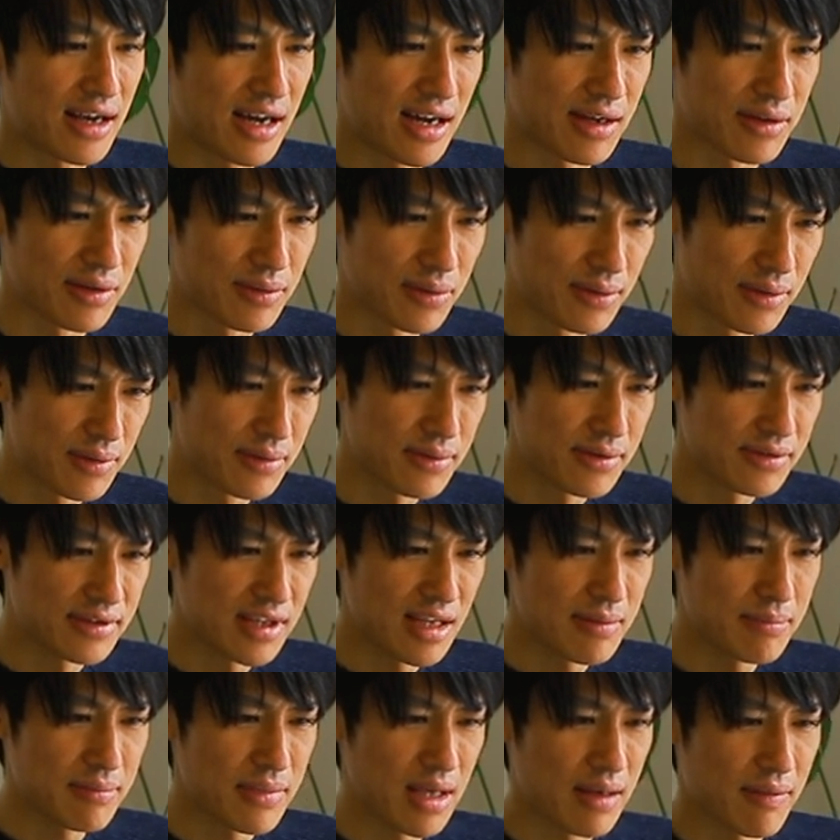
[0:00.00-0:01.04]
この
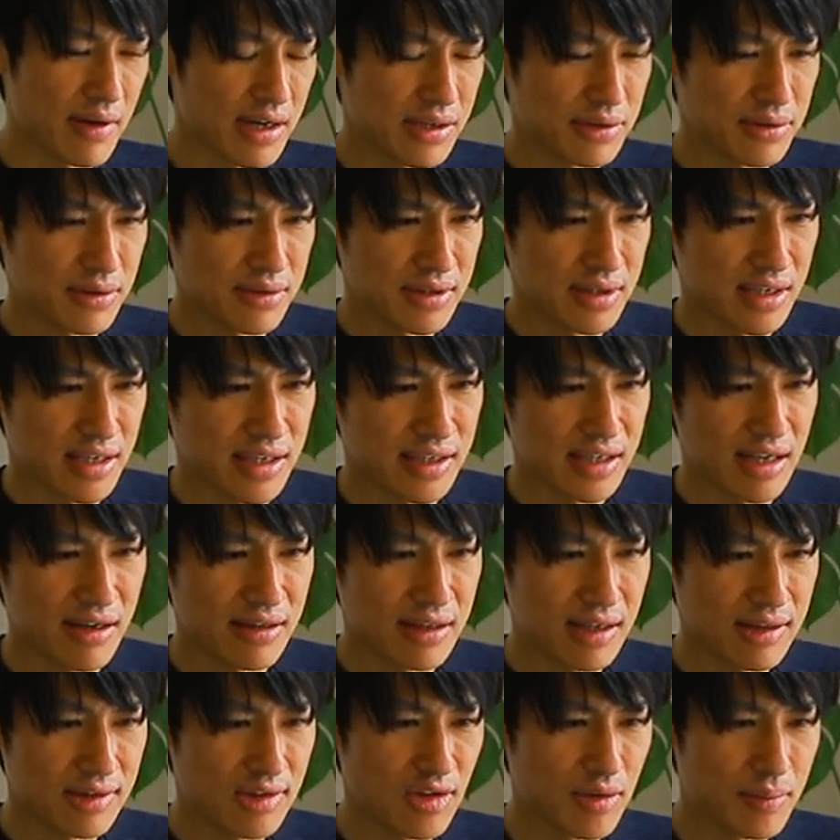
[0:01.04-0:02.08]
せんべいは一口でいけ
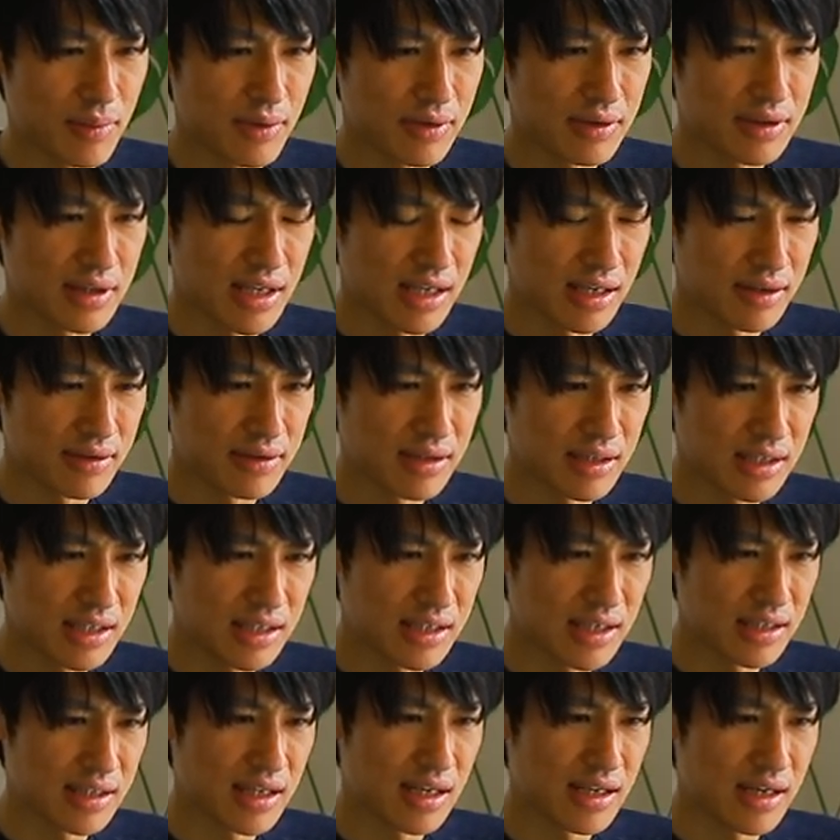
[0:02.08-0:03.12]
るなと思って口に
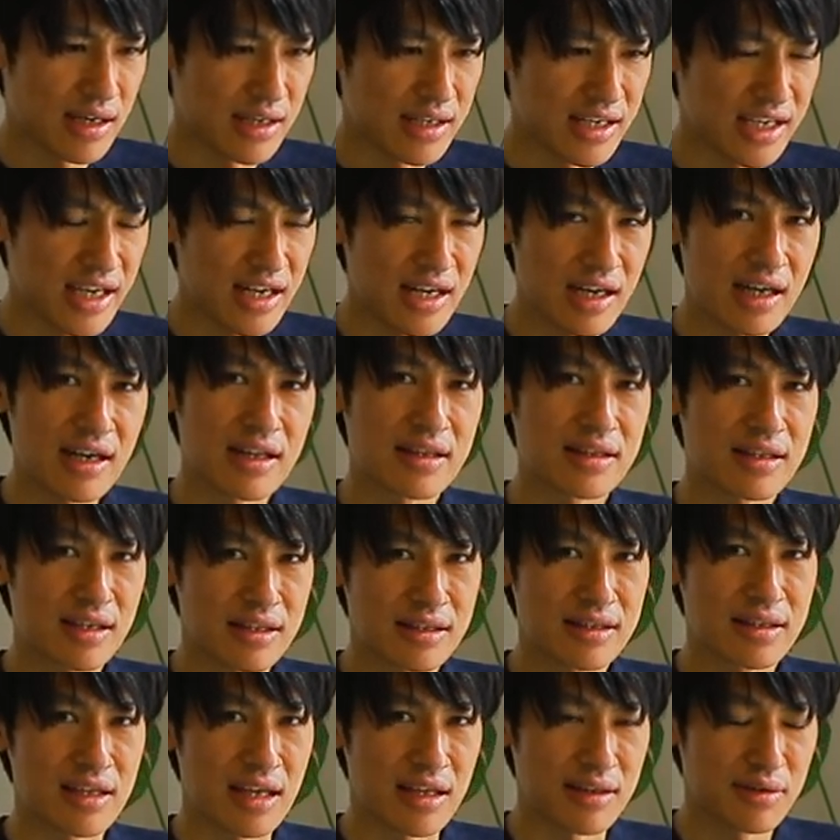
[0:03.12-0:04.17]
入れたらいけなかっ
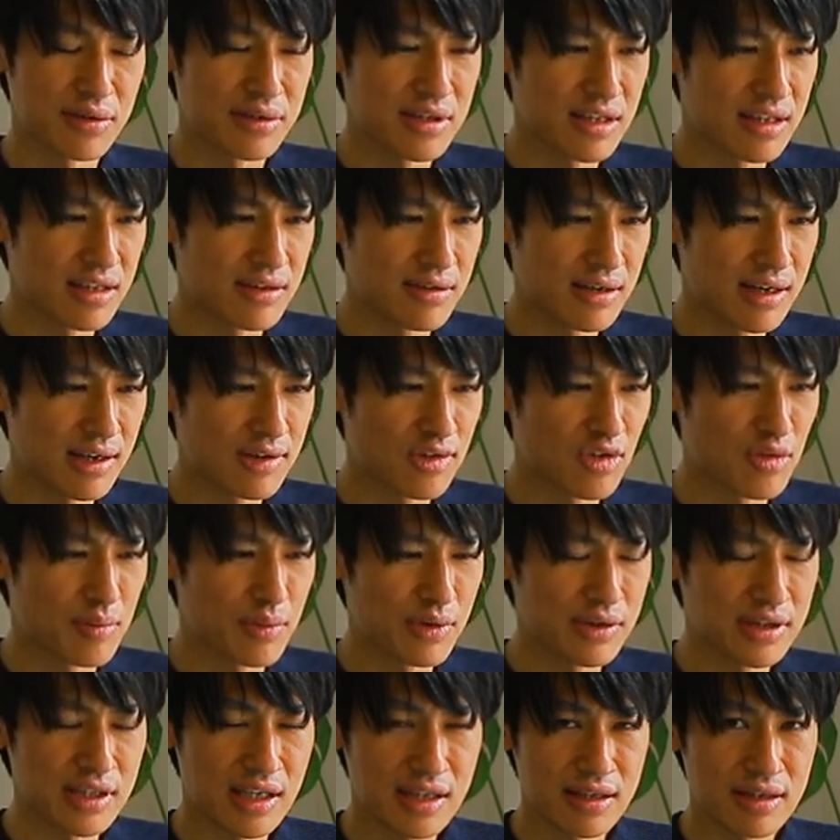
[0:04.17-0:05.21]
たって、それで死ぬかと
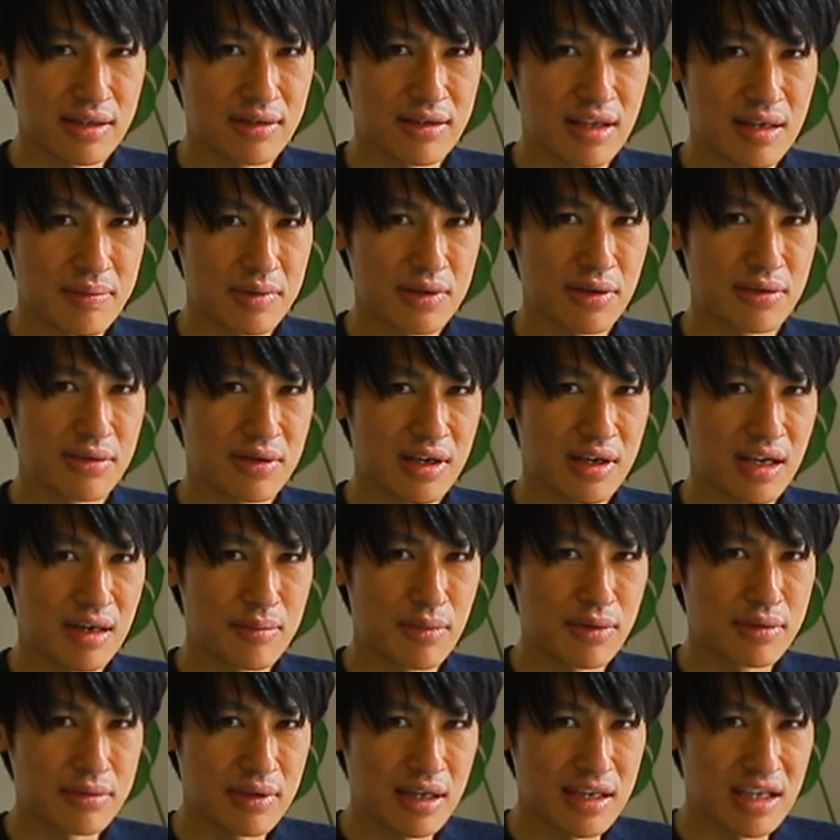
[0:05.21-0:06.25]
思ったっていうエピソードが
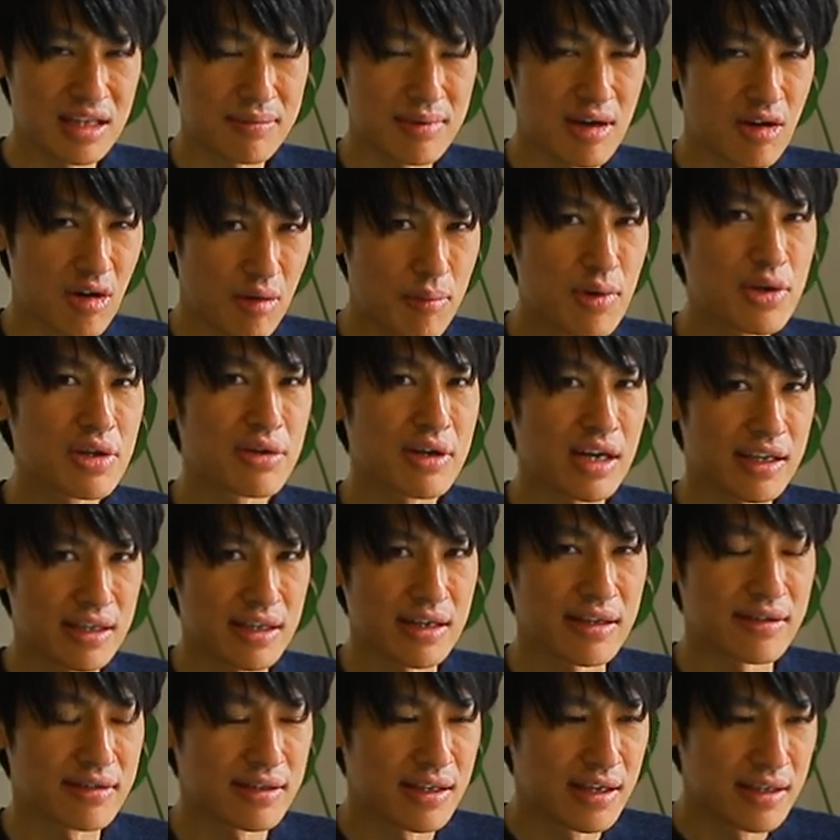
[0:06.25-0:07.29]
僕は一番面白かった
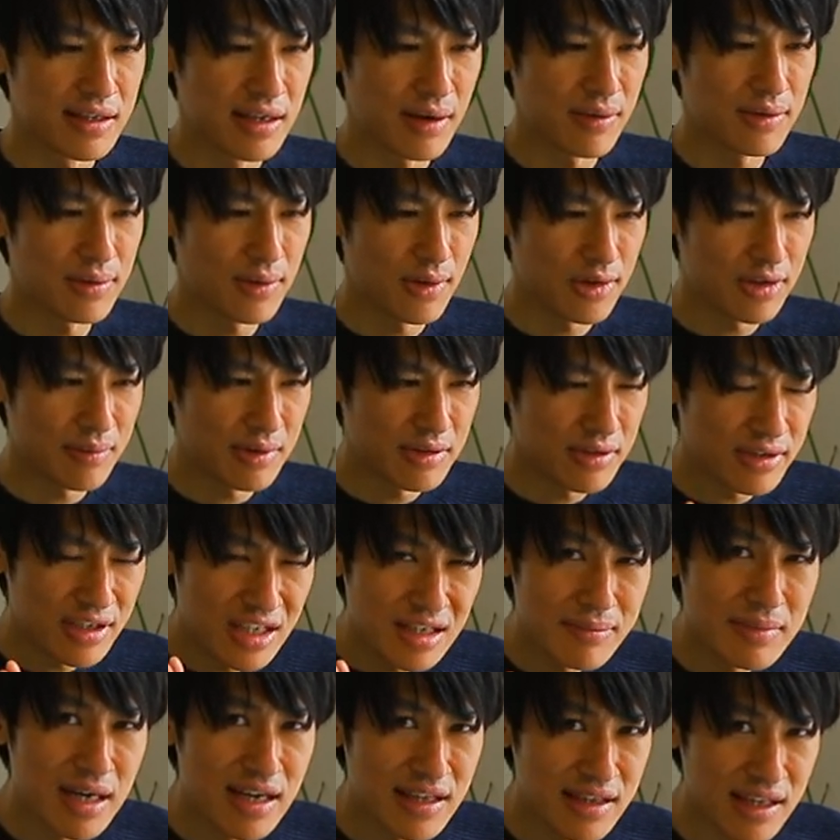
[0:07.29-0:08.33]
です。で、この言葉の言
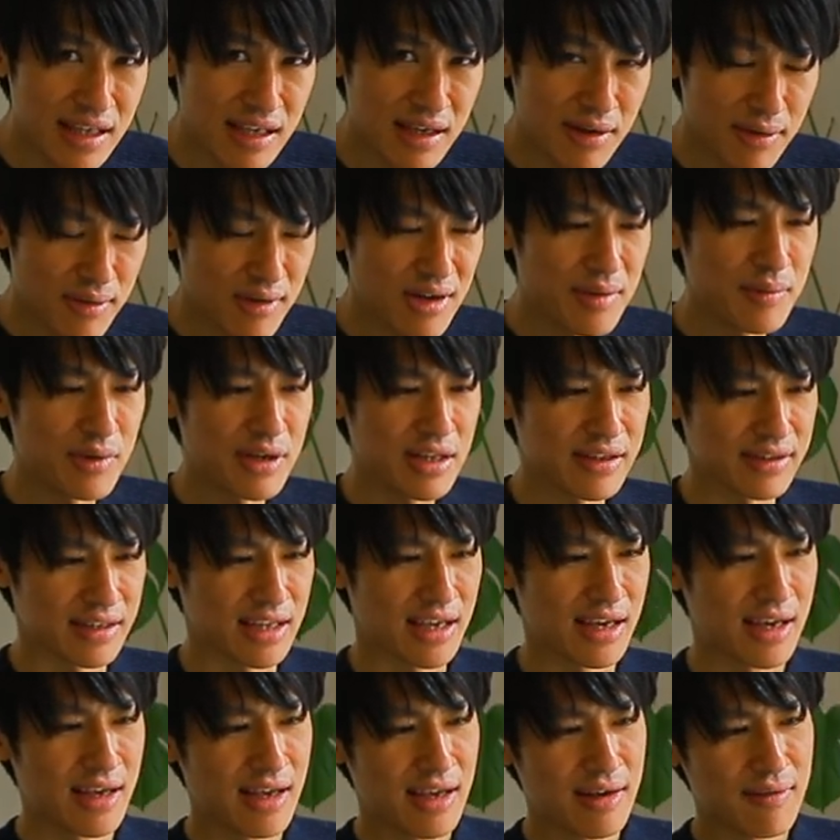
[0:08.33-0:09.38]
い回し、これもです
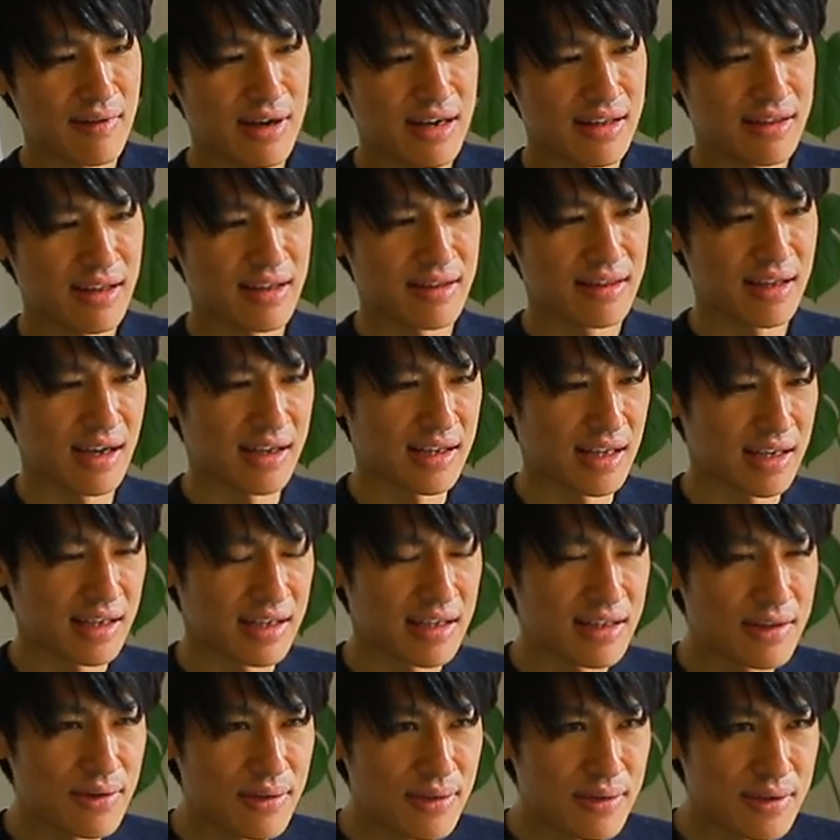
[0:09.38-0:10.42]
ね、ワニ先生がね、
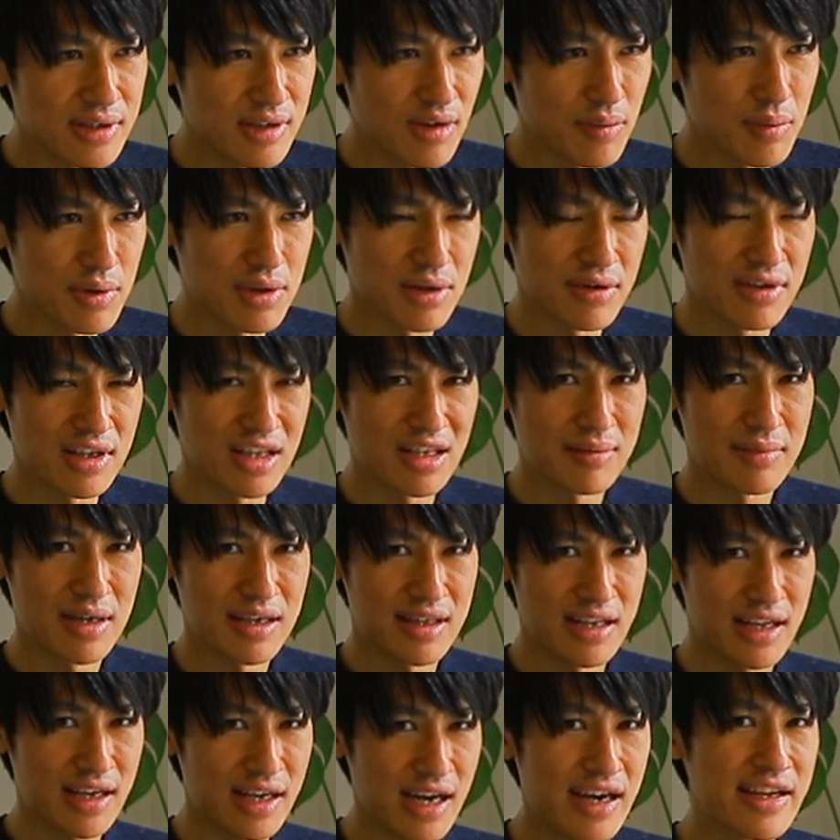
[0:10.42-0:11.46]
非常に面白い言い回
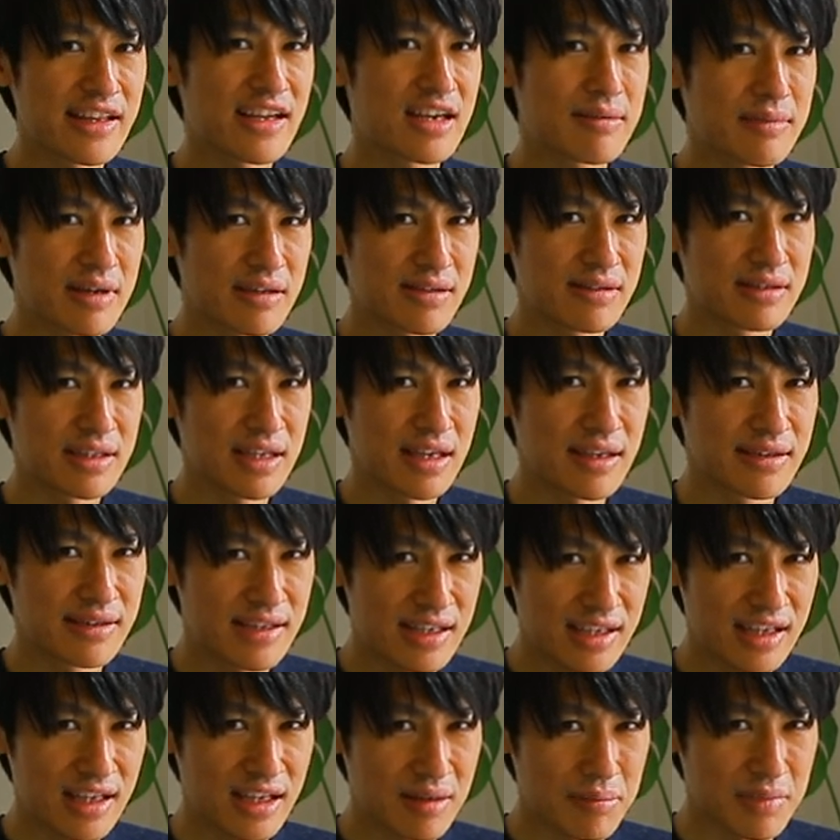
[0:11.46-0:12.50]
しで書いてありますんで、
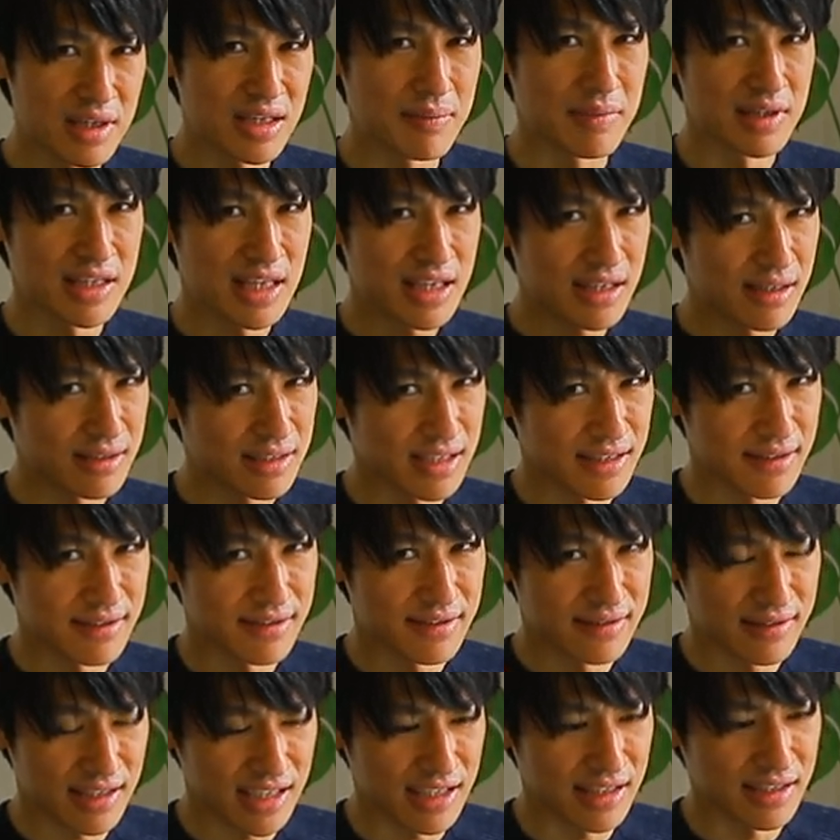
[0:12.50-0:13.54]
ぜひ見てみてくだ
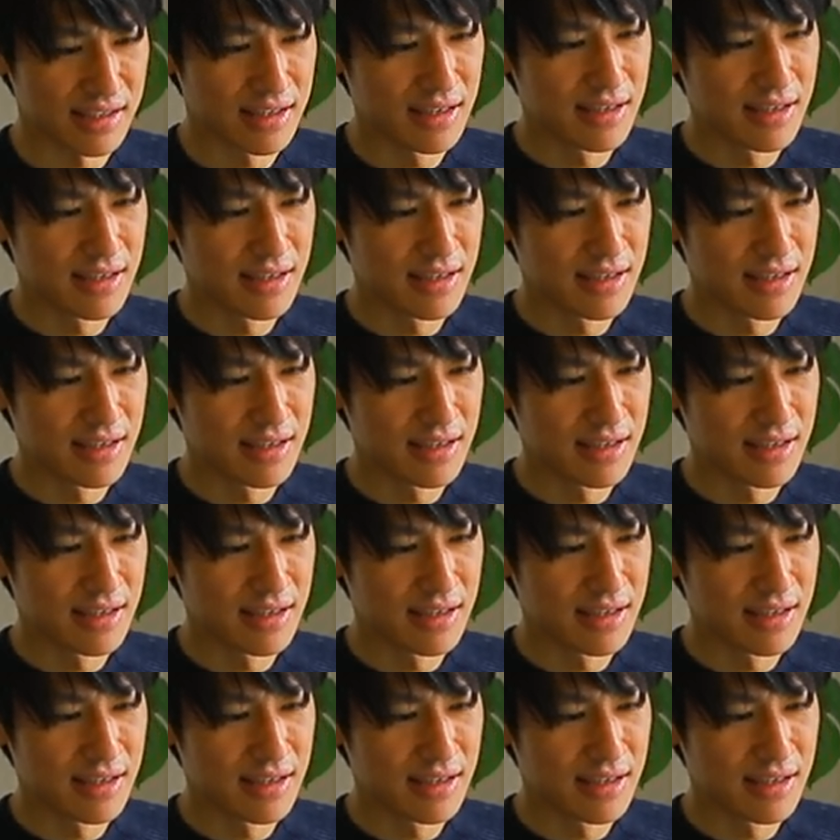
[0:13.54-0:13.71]
さい。